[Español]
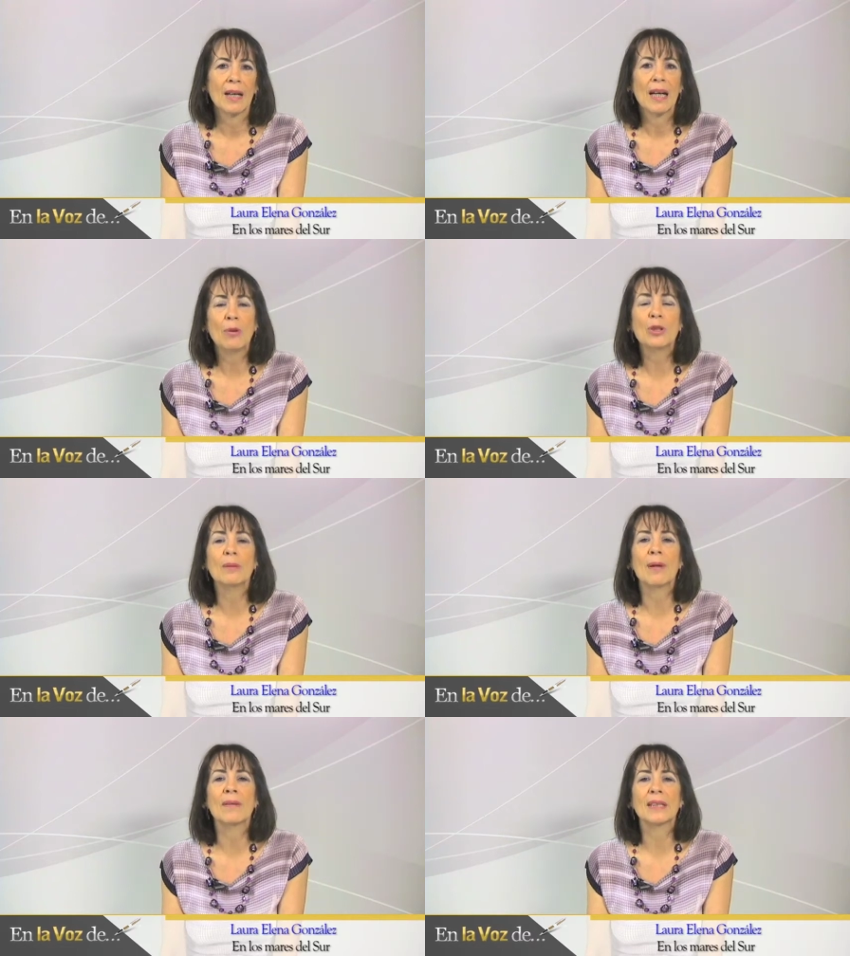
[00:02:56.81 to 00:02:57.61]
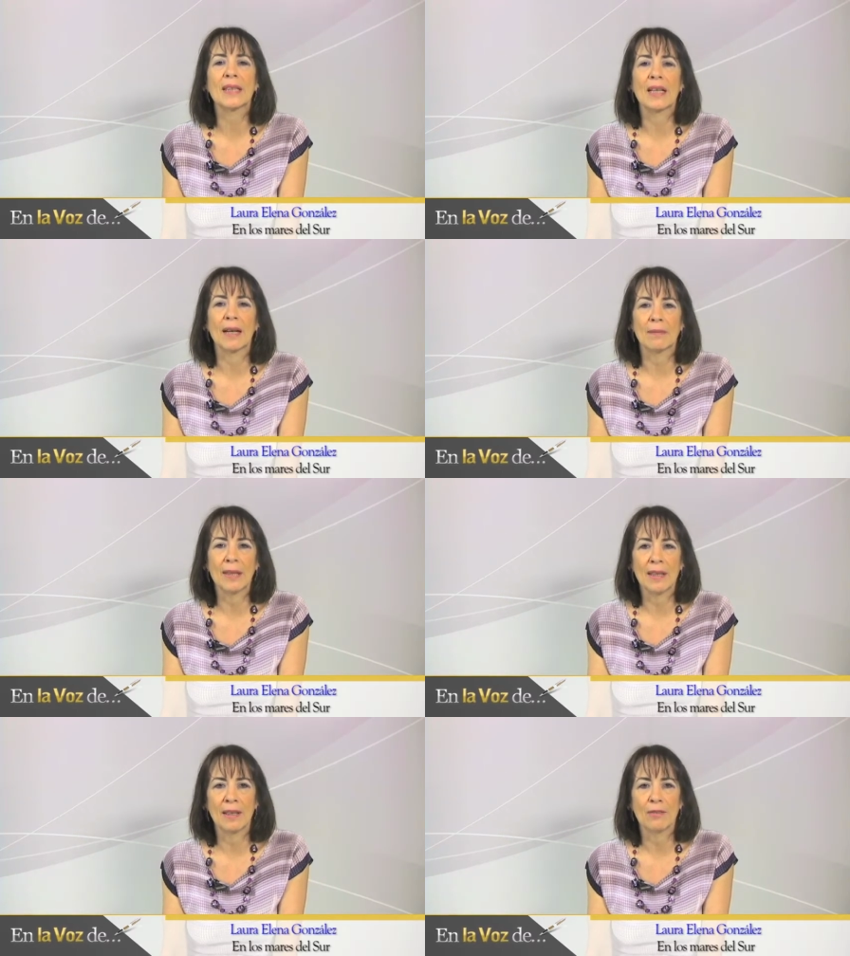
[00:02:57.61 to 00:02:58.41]
La última vez que la
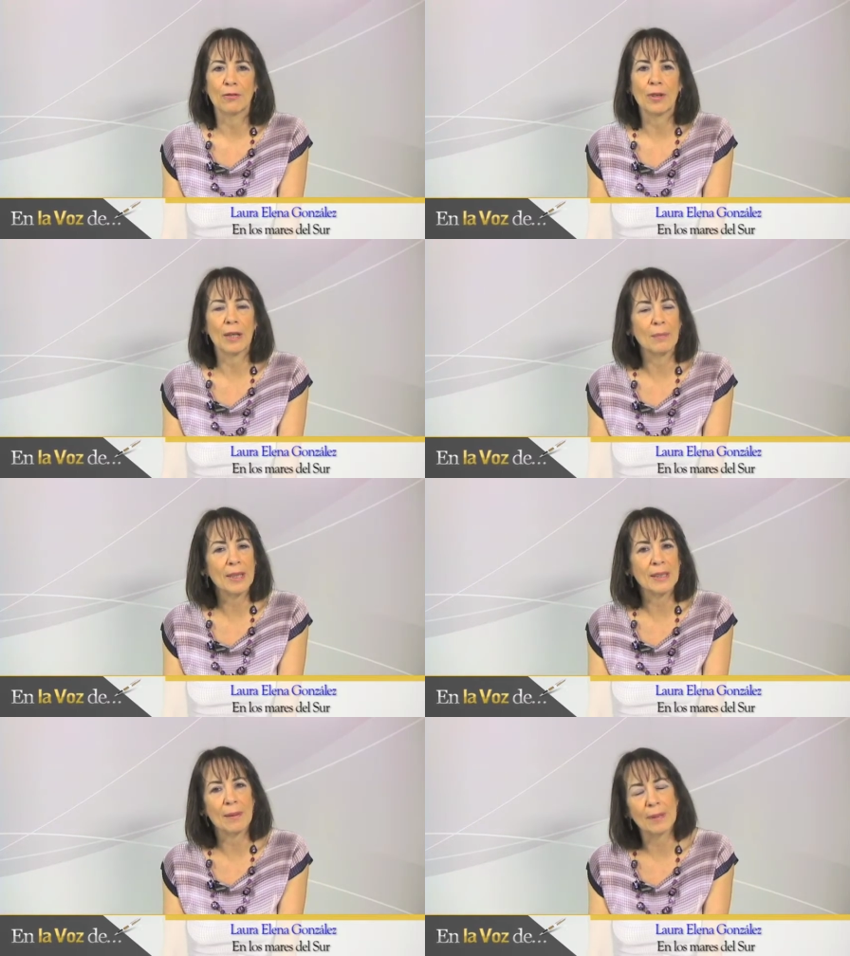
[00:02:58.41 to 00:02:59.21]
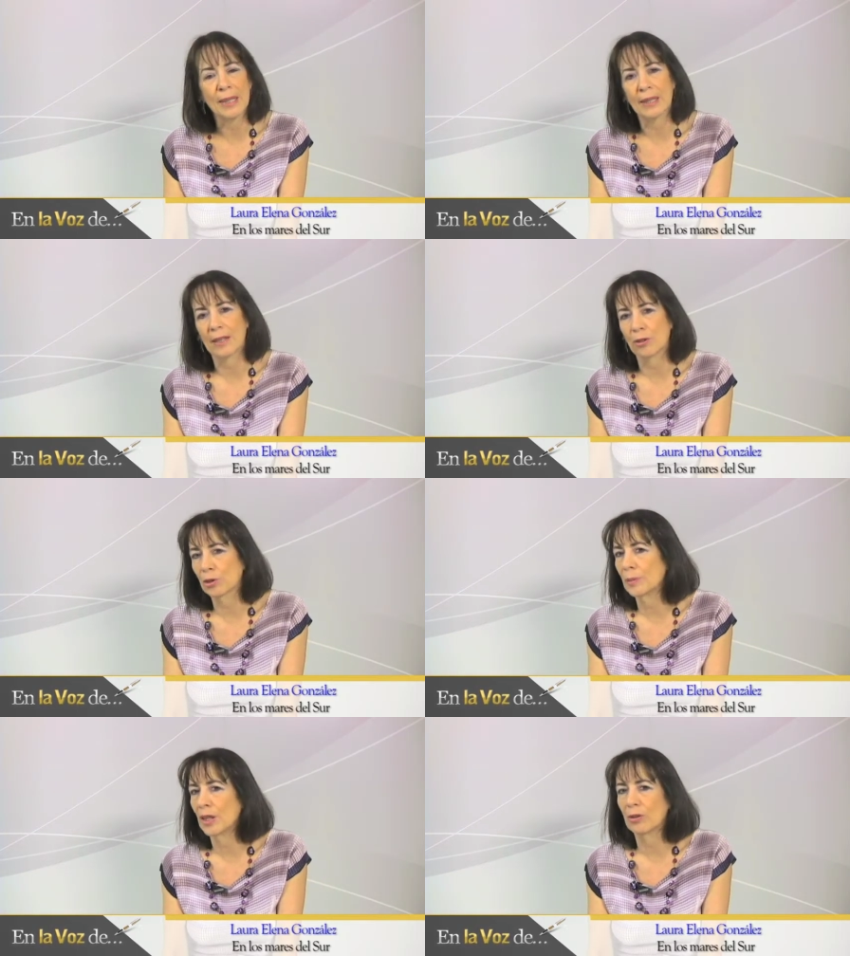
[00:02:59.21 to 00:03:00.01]
vi fue el mes de abril del
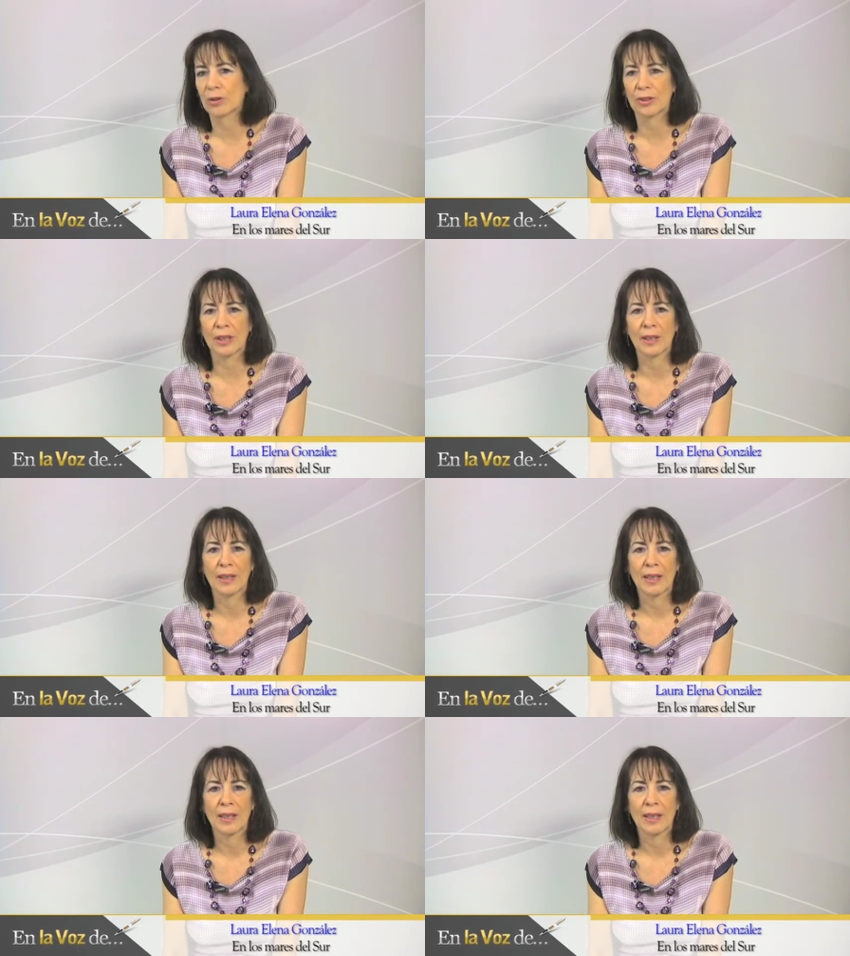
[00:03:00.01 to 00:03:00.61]
2011.